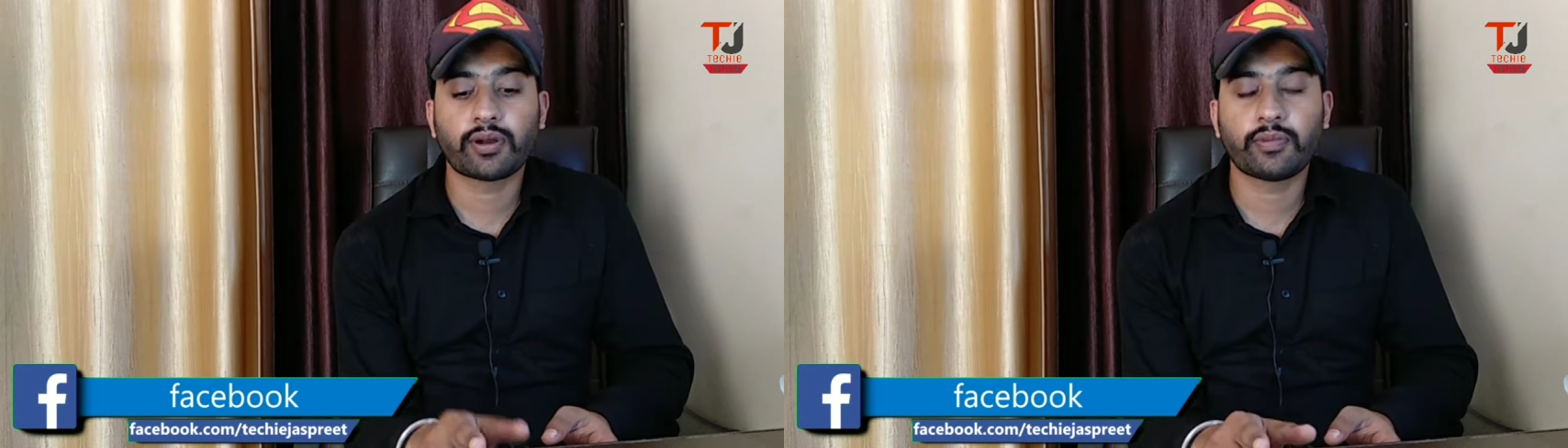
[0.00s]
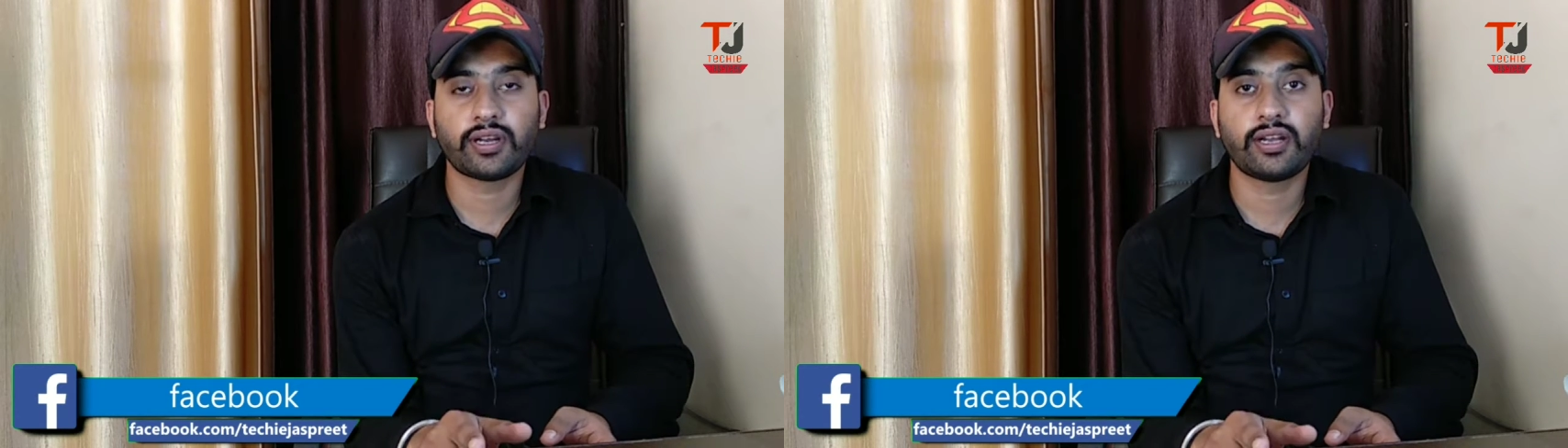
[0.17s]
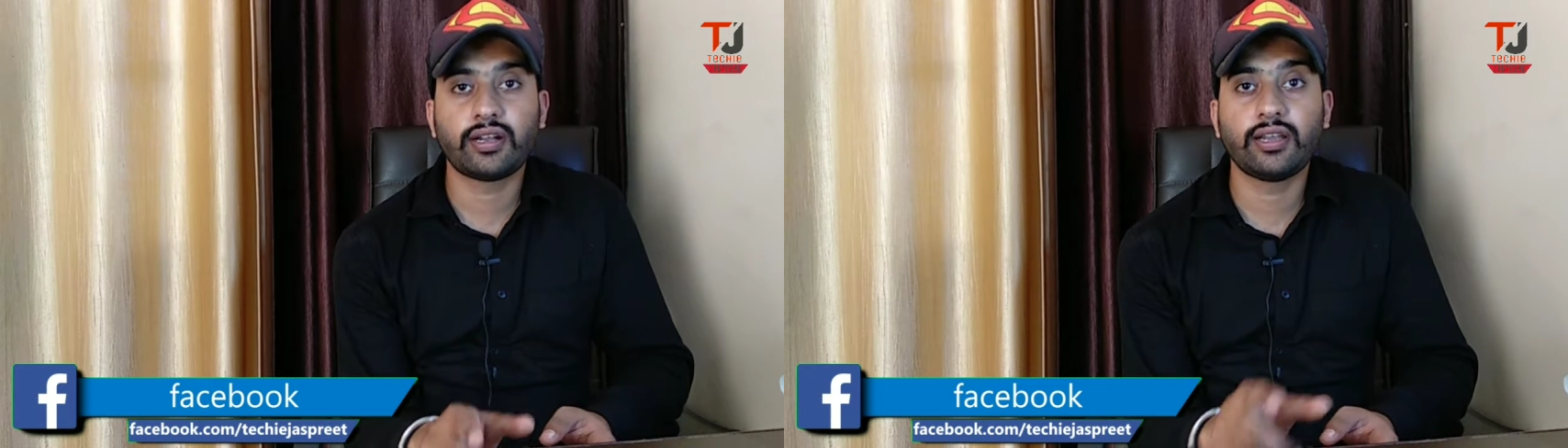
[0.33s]

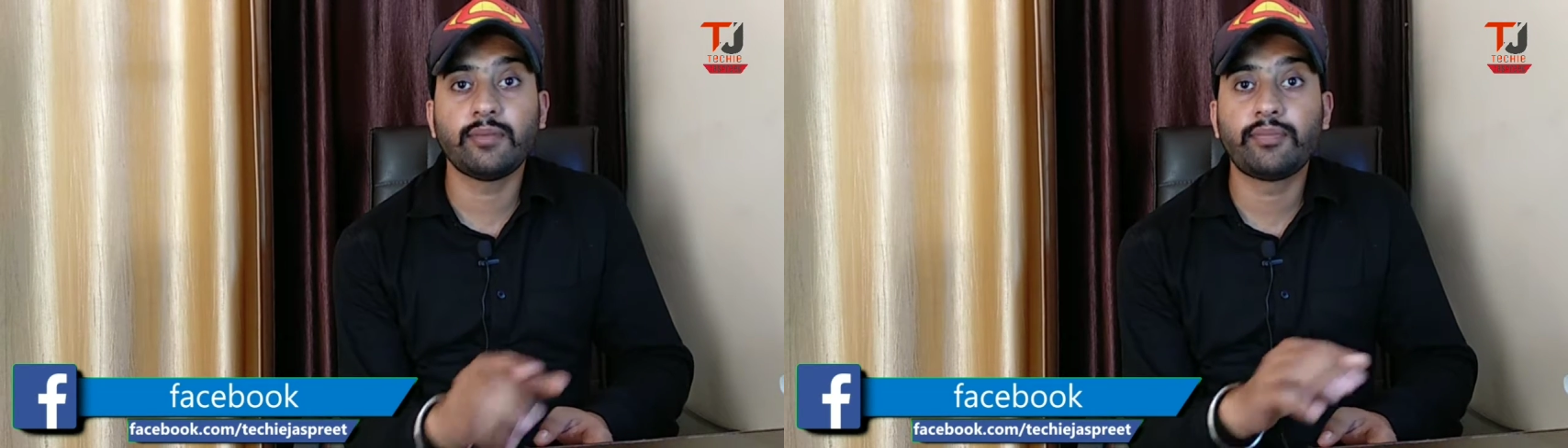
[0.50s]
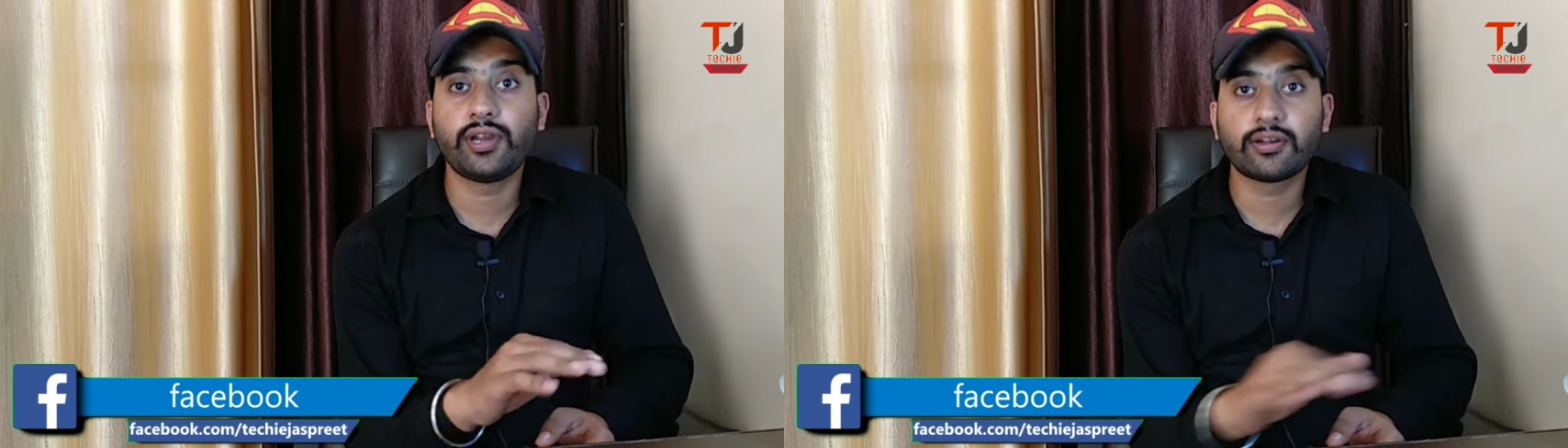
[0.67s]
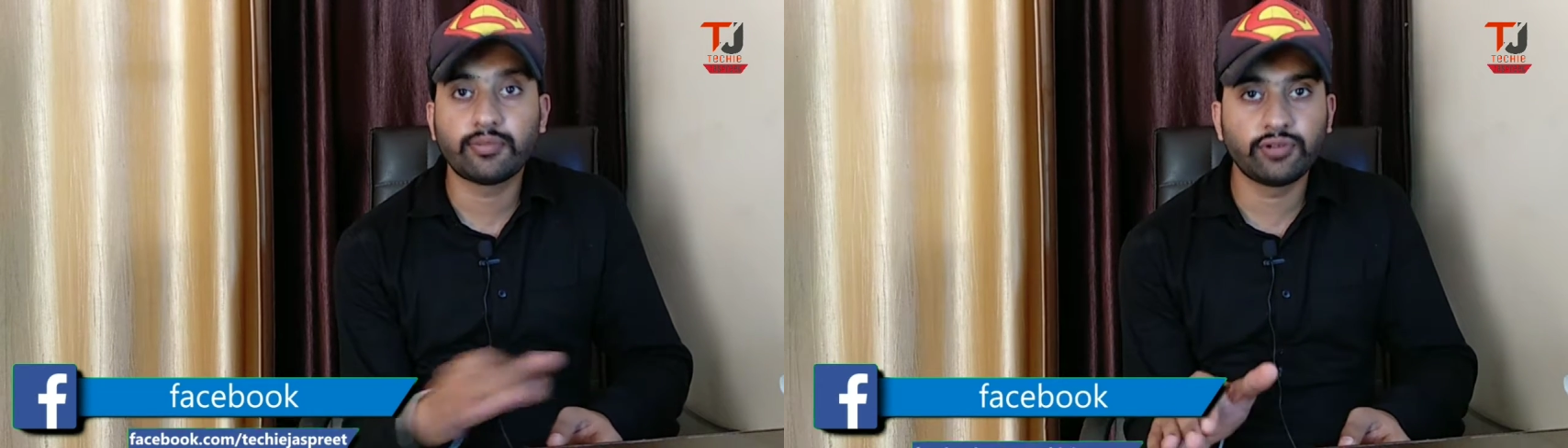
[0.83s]
परमानेंटली
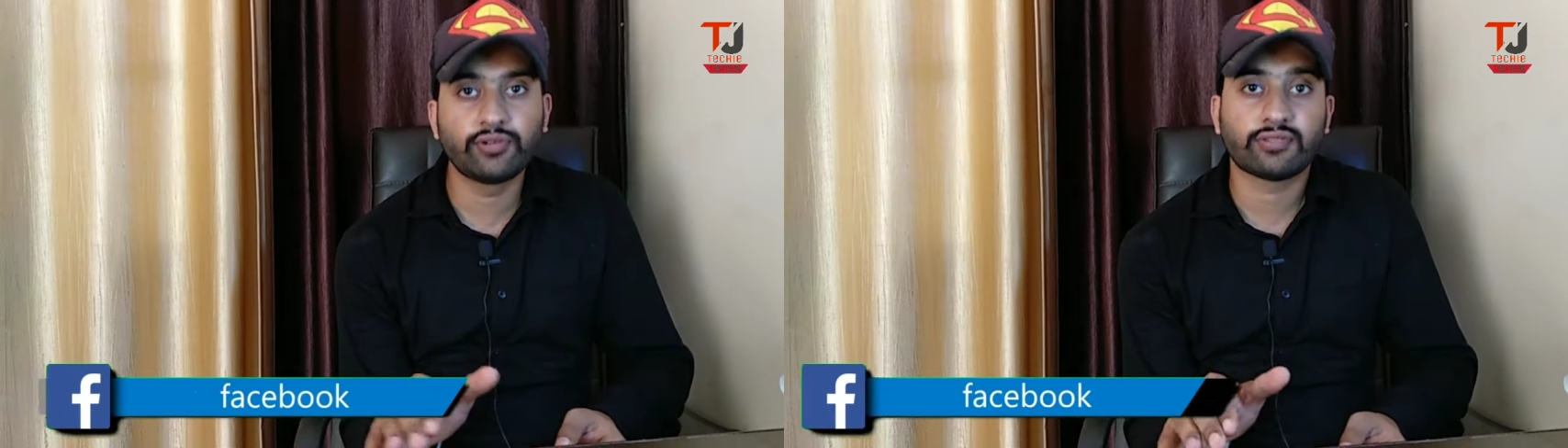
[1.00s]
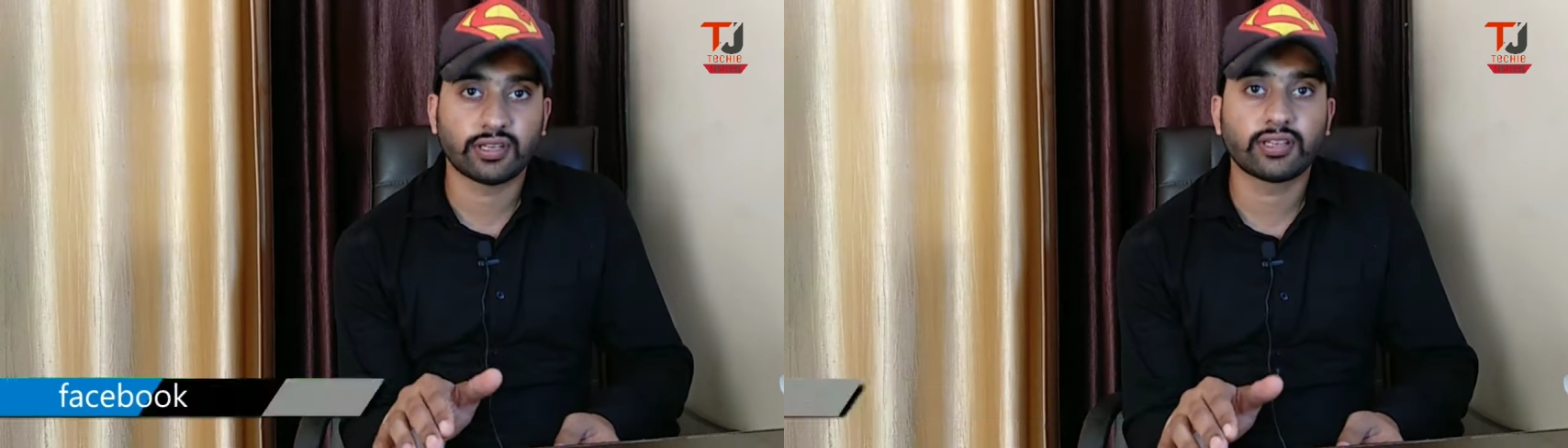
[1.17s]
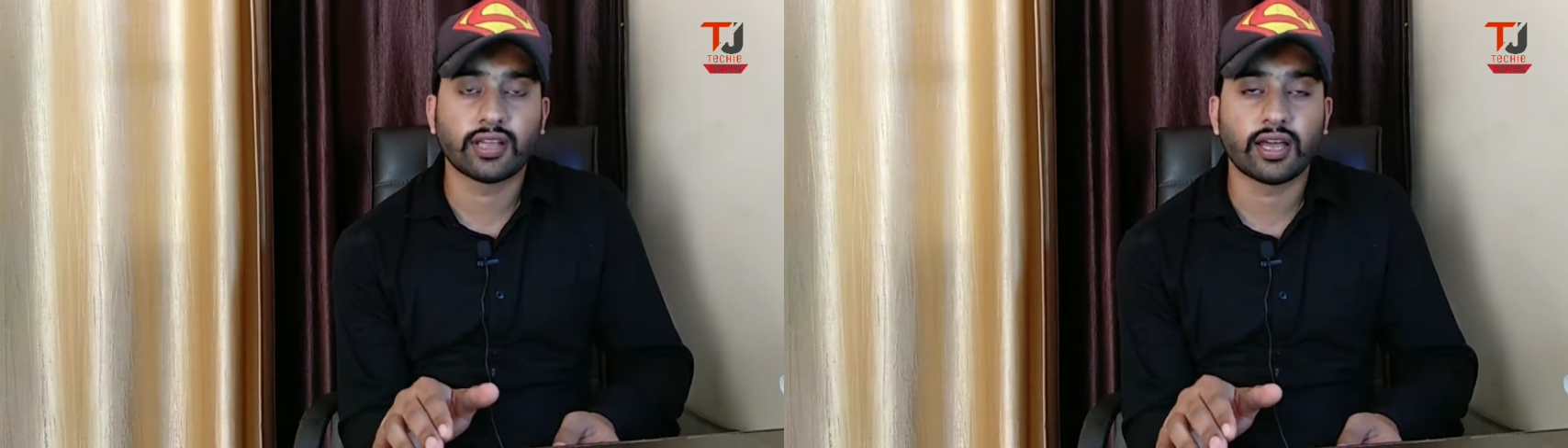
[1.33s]
ब्रिक भी हो
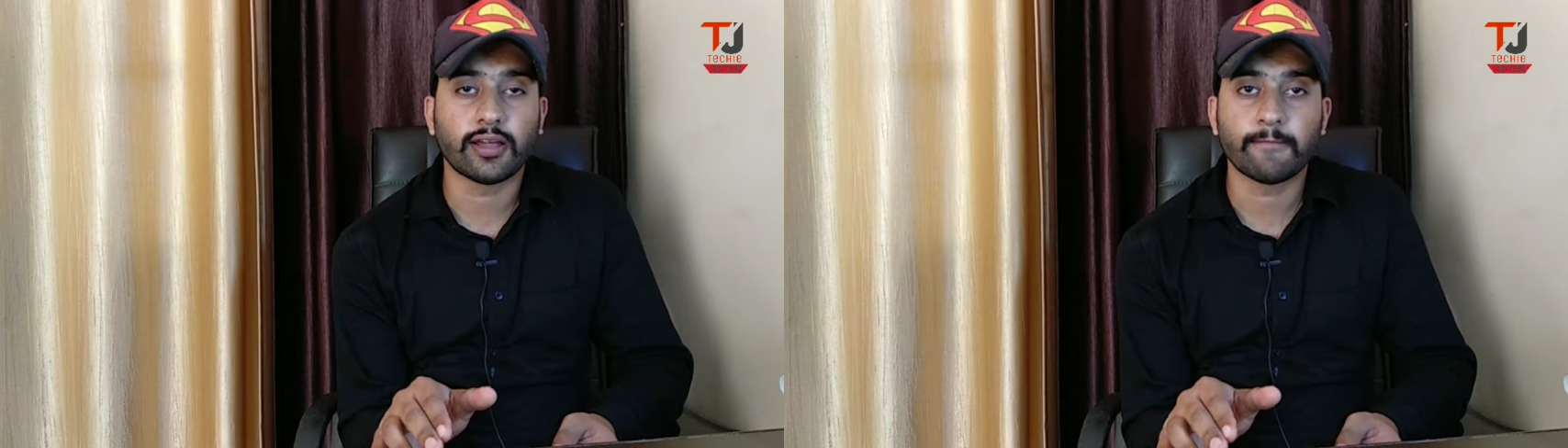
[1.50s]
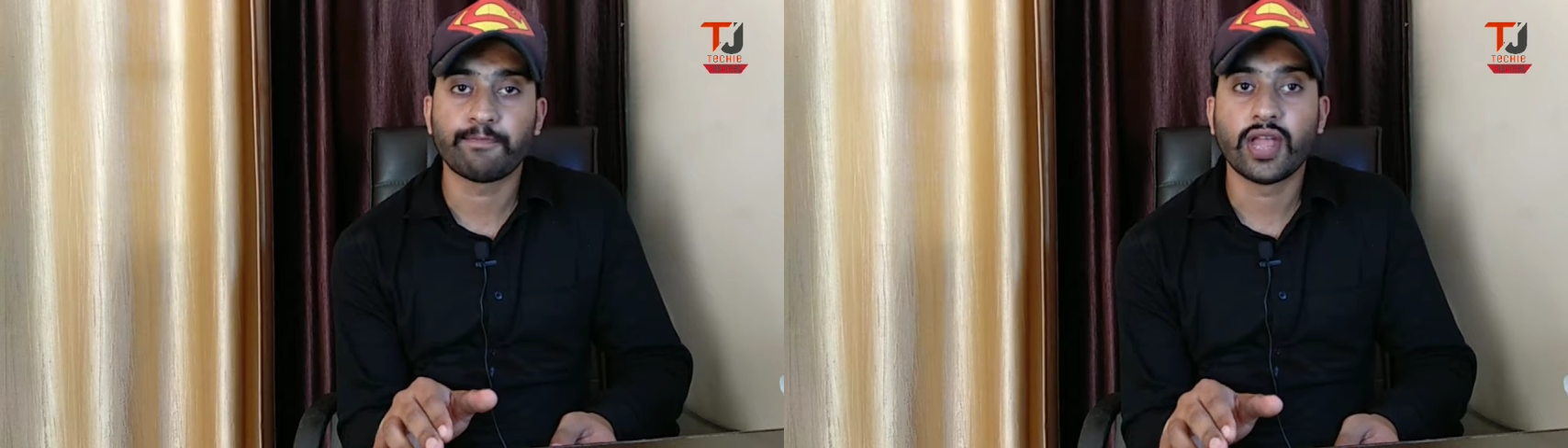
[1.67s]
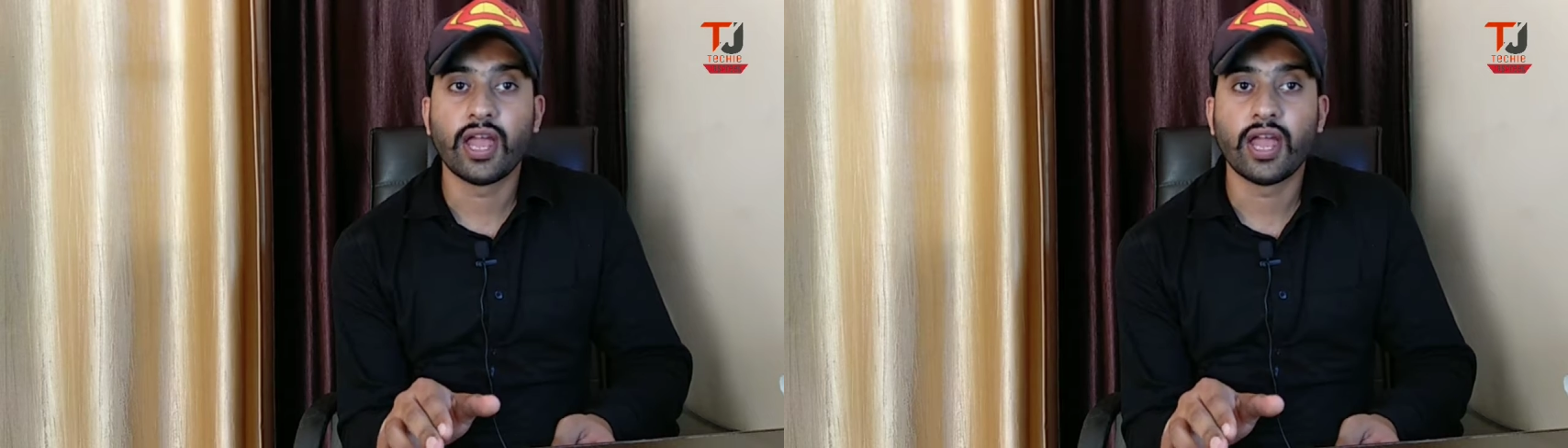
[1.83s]
सकता है